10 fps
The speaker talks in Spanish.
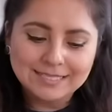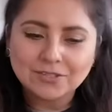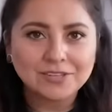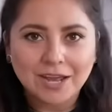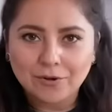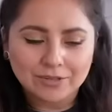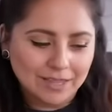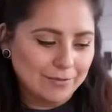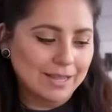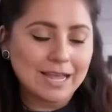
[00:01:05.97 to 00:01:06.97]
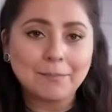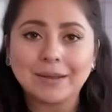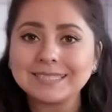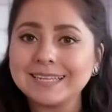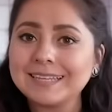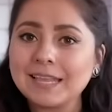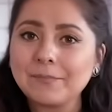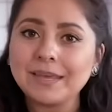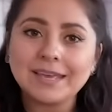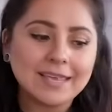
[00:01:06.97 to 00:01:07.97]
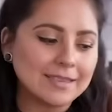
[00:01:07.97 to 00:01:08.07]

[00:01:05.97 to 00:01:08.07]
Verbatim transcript: listo, ya cortado en capas y también